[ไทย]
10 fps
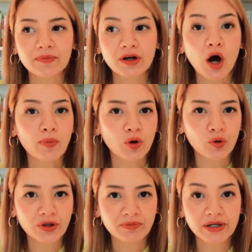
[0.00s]
ขอบคุ
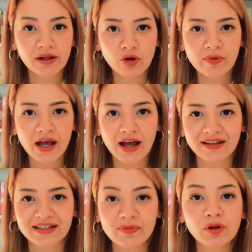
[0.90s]
ณเพื่อนร่วมงาน
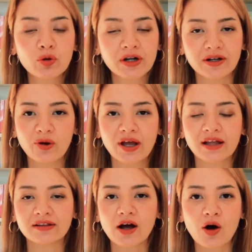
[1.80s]
ที่เป็นลูกเรือด้วยกัน
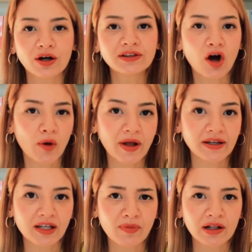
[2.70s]
แล้วเขาก็ตอบอัน
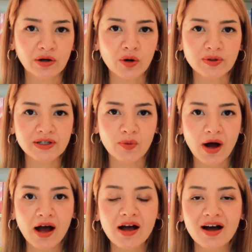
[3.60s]
นี้มาเรารู้สึกว่า
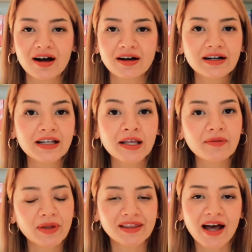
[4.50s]
เฮ้ย
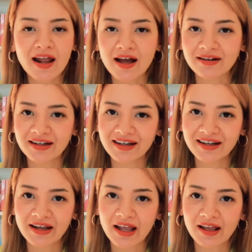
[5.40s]
มันน่ารักดี
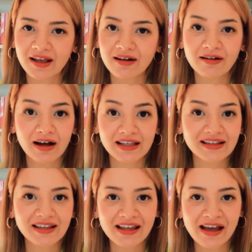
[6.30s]
เออคิด
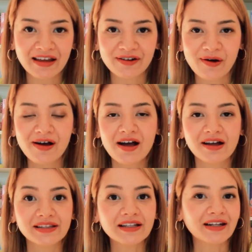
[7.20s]
ได้ยังไงเนาะ
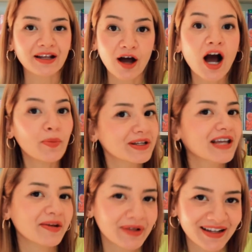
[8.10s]
ตั้งแต่นั้นก็เอาไปใช้
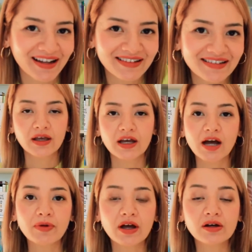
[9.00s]
เหมือนกันคำ
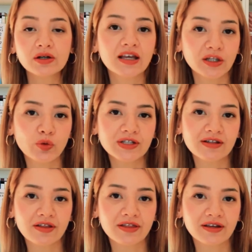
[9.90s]
นั้นก็คือ it was
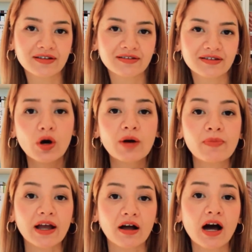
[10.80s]
nothing ความห
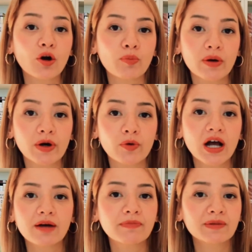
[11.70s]
มายก็อารมณ์ประมาณว่า
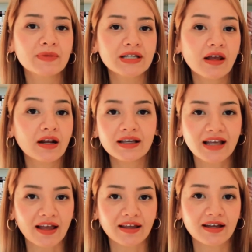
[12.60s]
มันไม่ใช่เรื่องให
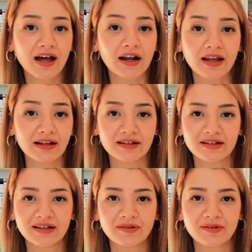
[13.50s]
ญ่อะไรเลย